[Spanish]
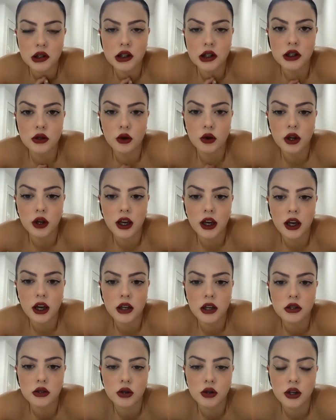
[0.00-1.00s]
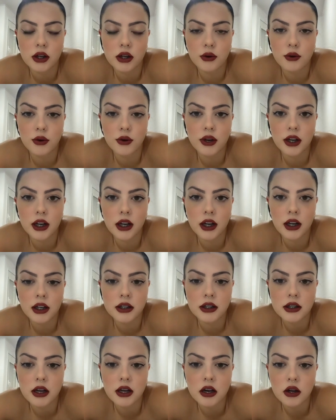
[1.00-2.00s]
Pues eso, que estoy o en
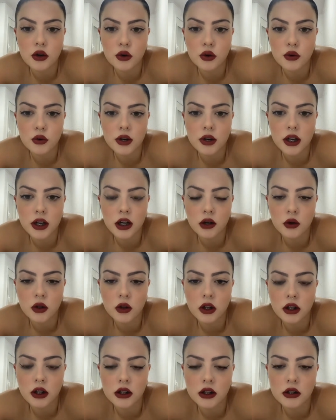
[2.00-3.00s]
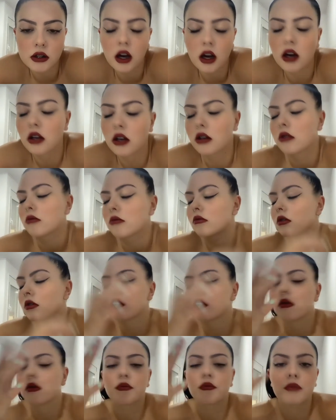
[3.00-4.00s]
el estanco o en el corte inglés. Ay,
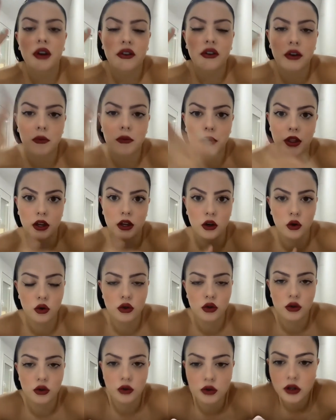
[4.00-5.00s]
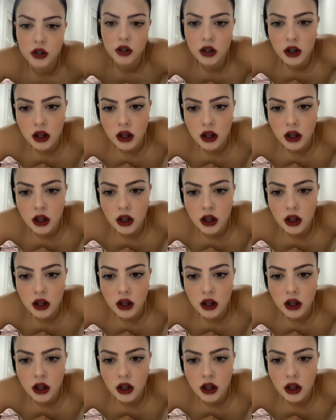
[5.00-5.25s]
un hacia el coño.